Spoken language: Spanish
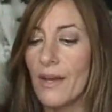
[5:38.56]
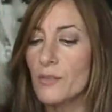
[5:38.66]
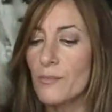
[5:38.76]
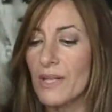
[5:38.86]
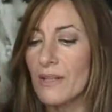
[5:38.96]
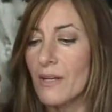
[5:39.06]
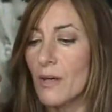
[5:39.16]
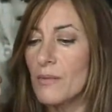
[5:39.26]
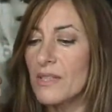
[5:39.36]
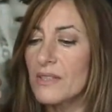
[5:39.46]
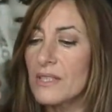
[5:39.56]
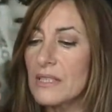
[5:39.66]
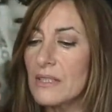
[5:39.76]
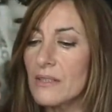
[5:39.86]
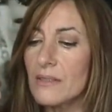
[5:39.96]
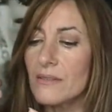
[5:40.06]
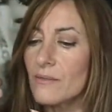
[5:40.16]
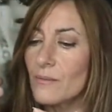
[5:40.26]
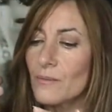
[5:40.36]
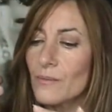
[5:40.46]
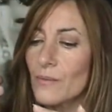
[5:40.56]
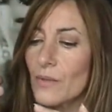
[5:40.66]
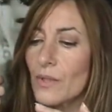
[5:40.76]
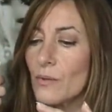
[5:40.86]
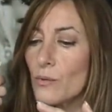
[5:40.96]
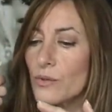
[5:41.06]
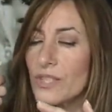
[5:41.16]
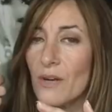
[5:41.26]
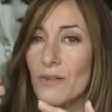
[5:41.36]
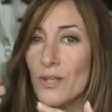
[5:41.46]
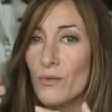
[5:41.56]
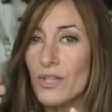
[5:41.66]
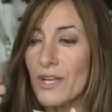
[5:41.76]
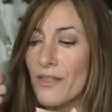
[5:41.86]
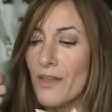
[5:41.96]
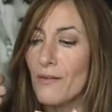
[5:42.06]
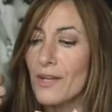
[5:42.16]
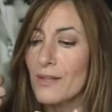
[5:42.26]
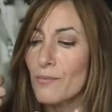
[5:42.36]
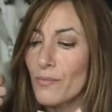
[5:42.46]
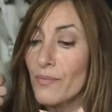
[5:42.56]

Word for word: es prácticamente usable y utilizable